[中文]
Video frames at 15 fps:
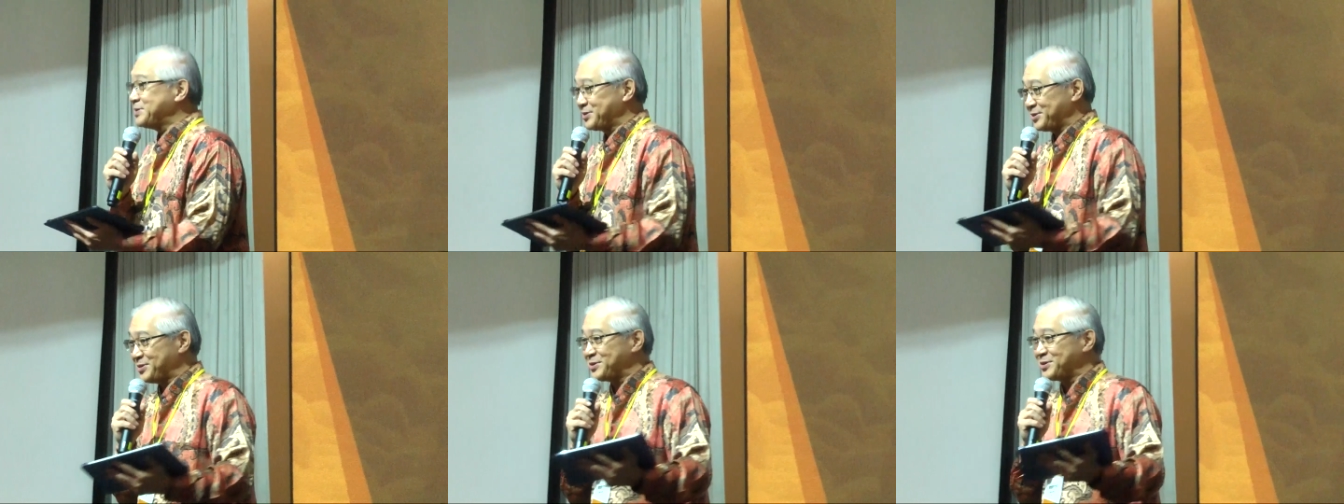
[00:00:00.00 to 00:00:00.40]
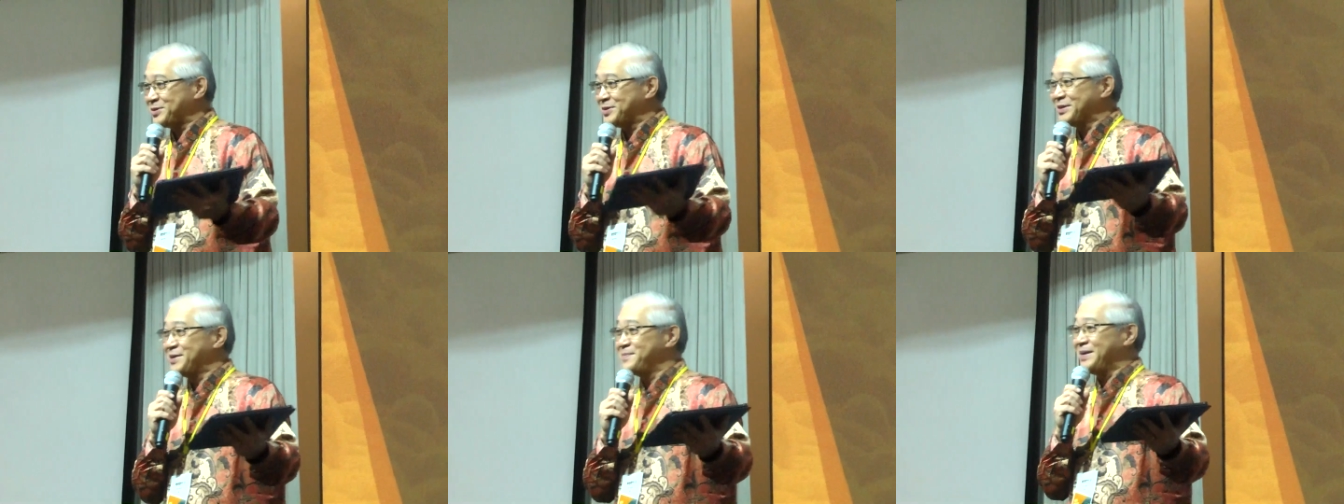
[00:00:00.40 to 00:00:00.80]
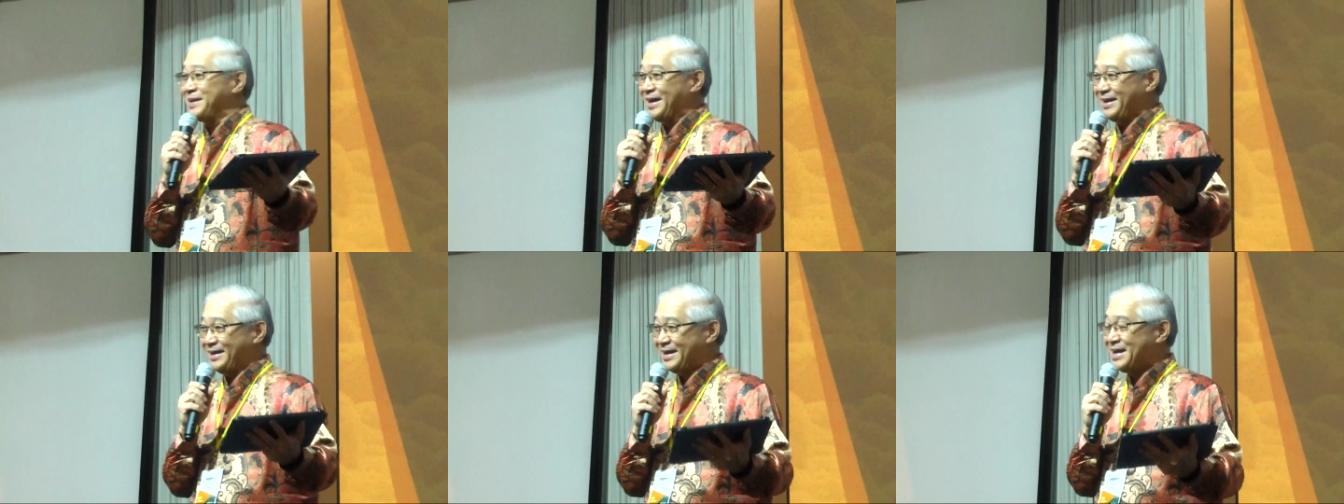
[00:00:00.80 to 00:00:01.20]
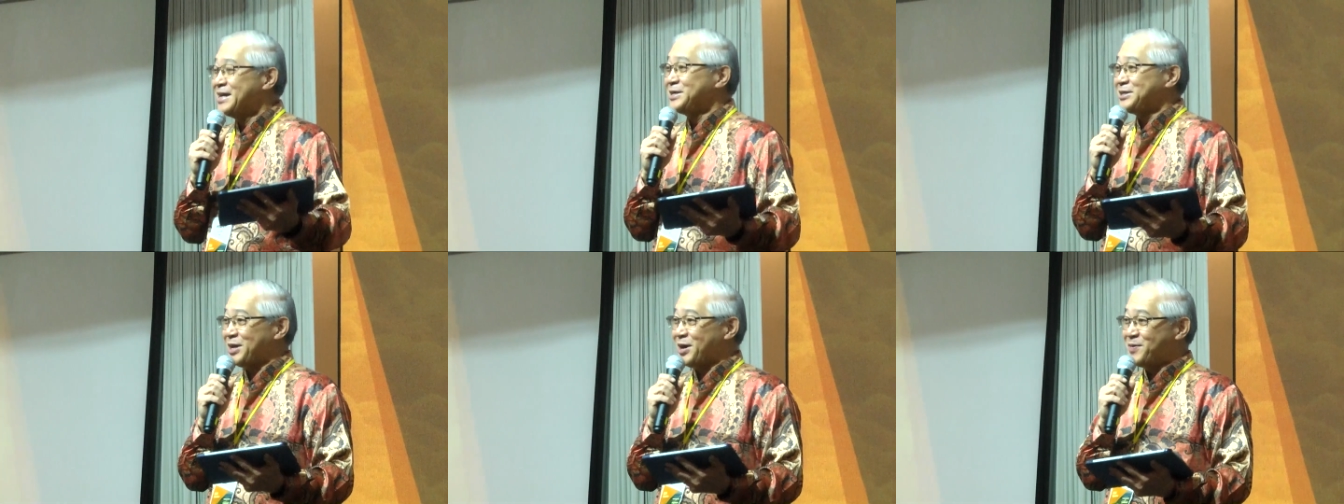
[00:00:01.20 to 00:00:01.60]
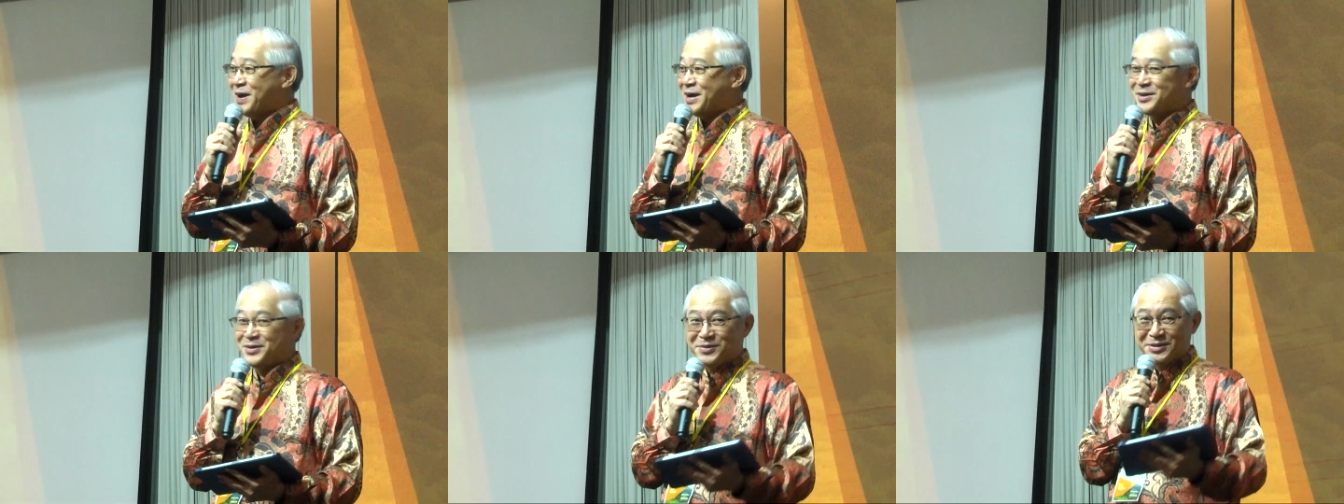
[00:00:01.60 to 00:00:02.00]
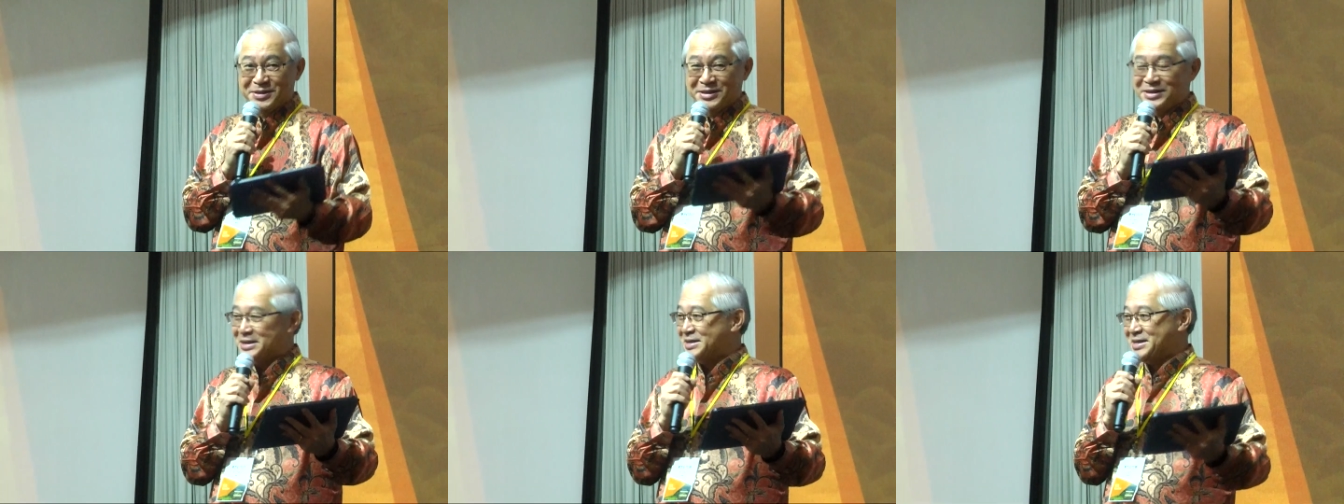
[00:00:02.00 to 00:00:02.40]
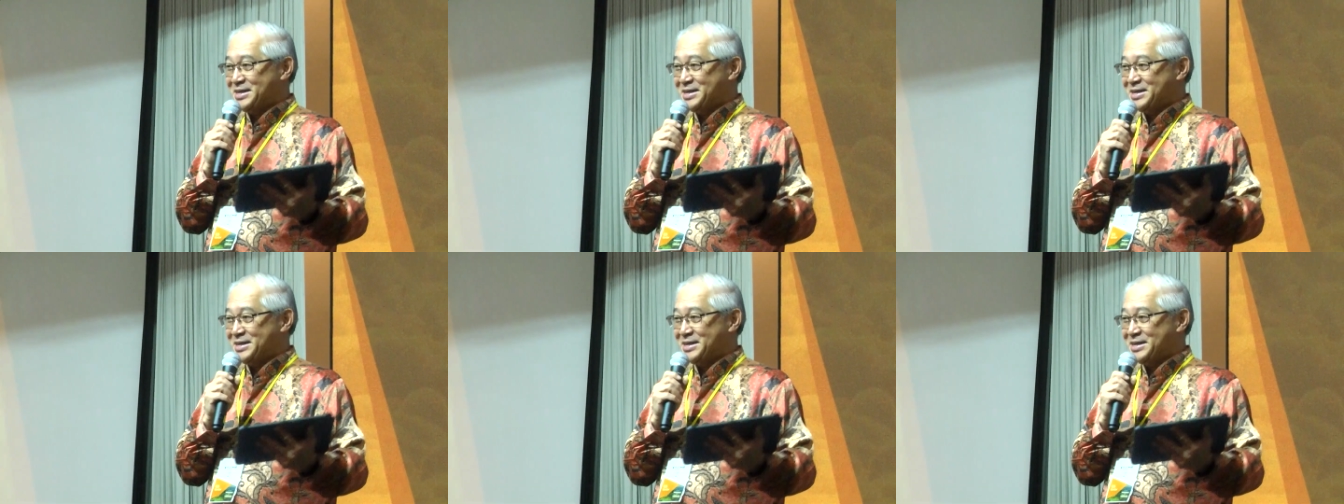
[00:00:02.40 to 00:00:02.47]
都是从那边来的小王国啦